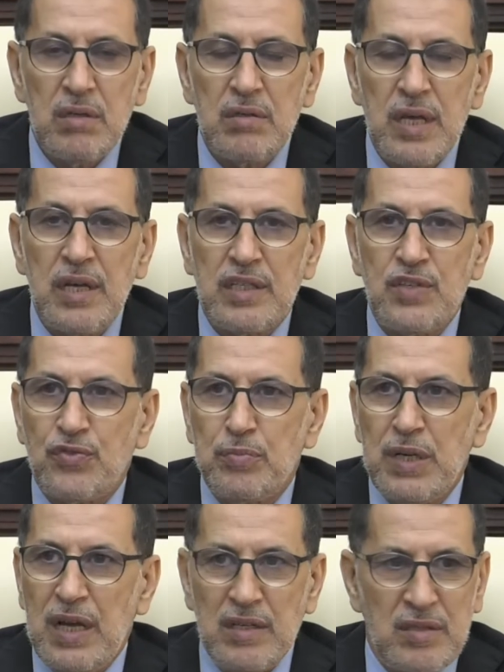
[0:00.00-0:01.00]
تهدف
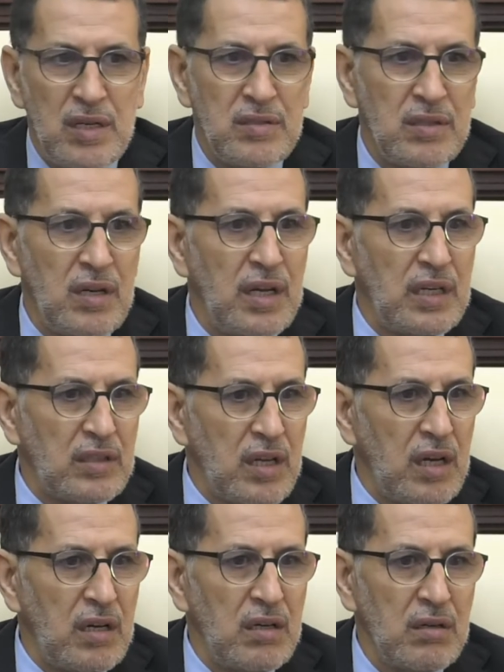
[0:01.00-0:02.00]
بالأساس إلى
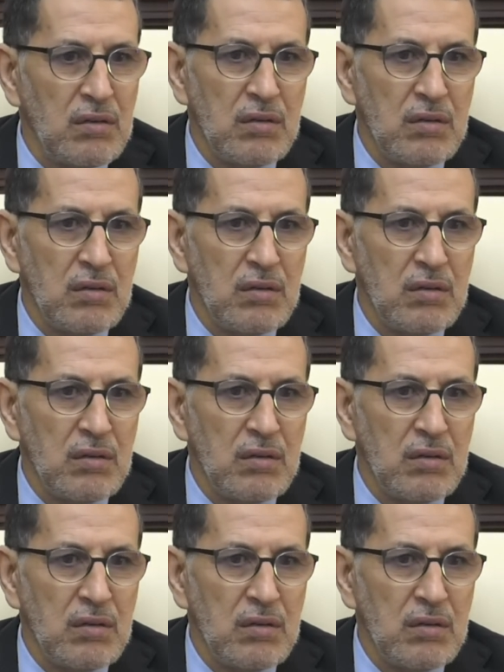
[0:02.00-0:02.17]
إعطاء